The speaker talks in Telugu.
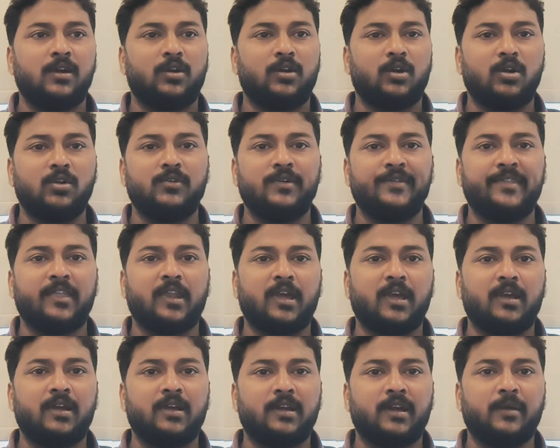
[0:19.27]
రెండు వందల
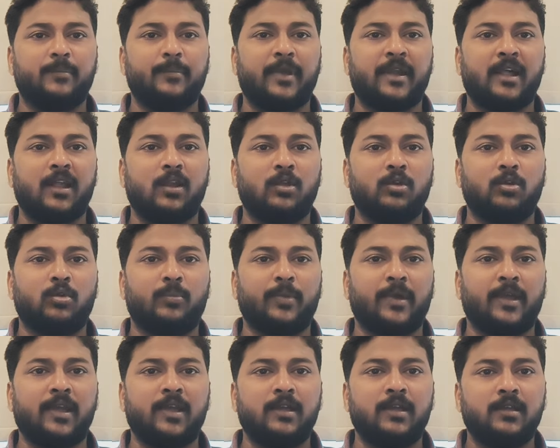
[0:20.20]
డెబ్బై నాలుగు
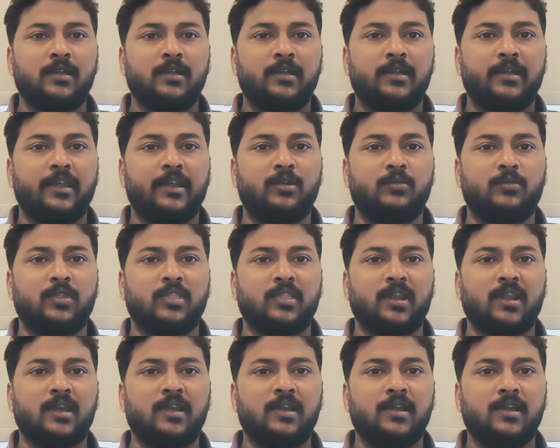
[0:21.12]
రూపాయల ఏడు
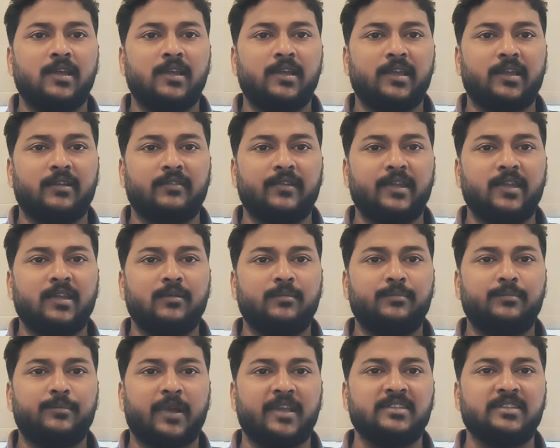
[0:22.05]
వందల ఇరవై
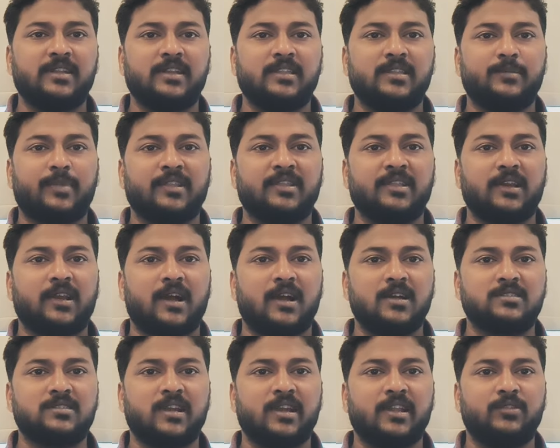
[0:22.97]
పైసలు అయితే ప్రజెంట్
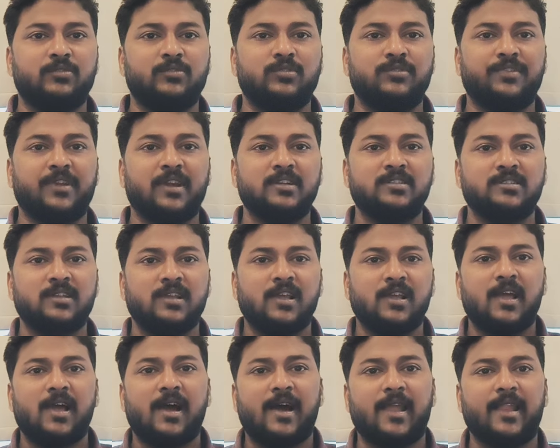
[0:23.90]
కాస్ట్ అనేది ఉంది ఫ్రెండ్స్
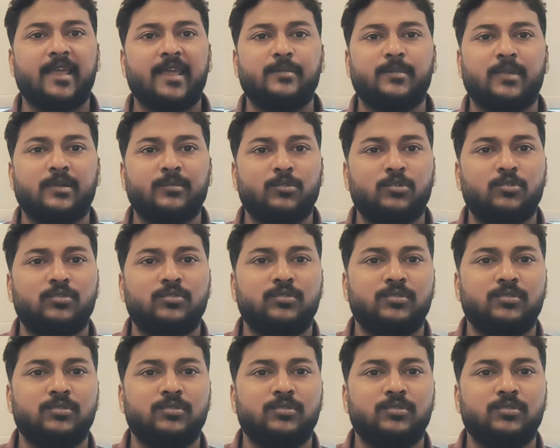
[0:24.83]
అలాగే మనము